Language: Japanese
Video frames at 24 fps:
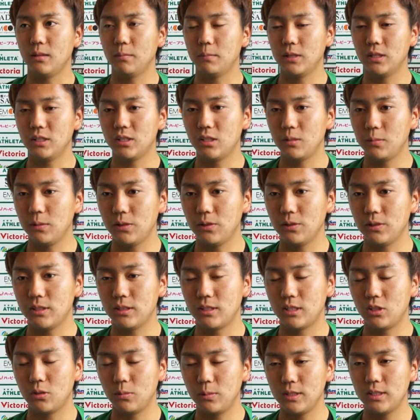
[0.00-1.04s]
まあ、守備とし
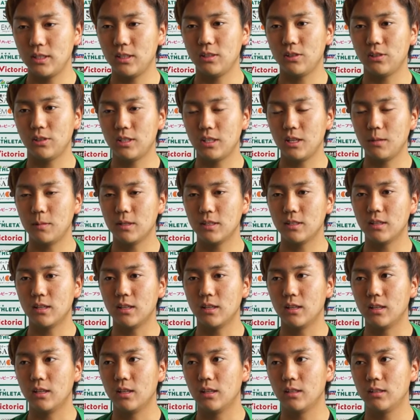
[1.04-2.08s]
守備陣としてまず
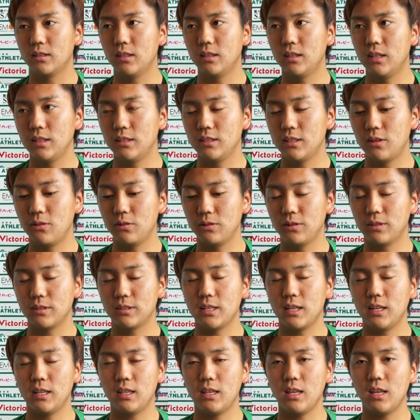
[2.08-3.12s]
は絶対にゼロに
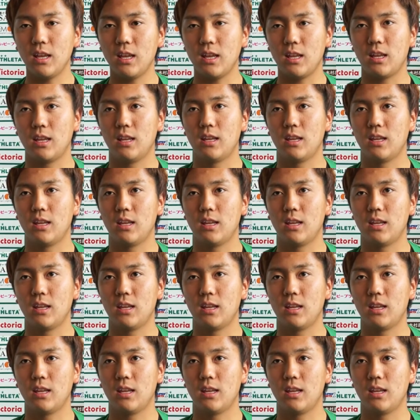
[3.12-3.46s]
抑えて